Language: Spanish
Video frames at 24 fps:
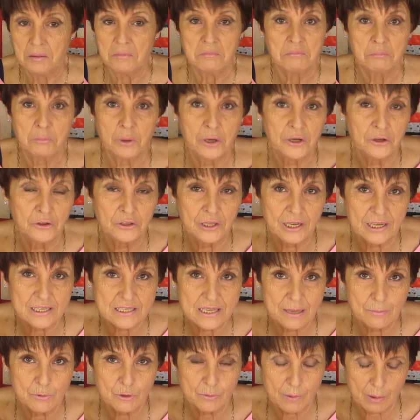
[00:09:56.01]
Bueno, ya que
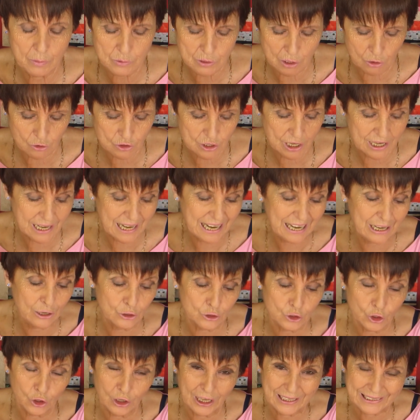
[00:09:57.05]
estamos, vamos a coser el
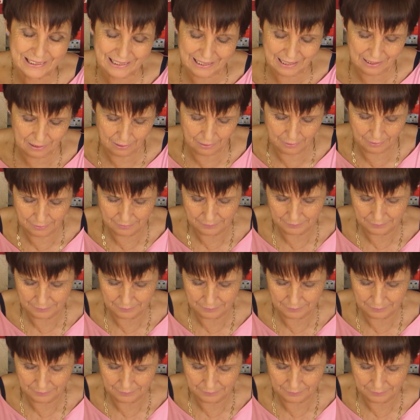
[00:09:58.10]
otro lateral.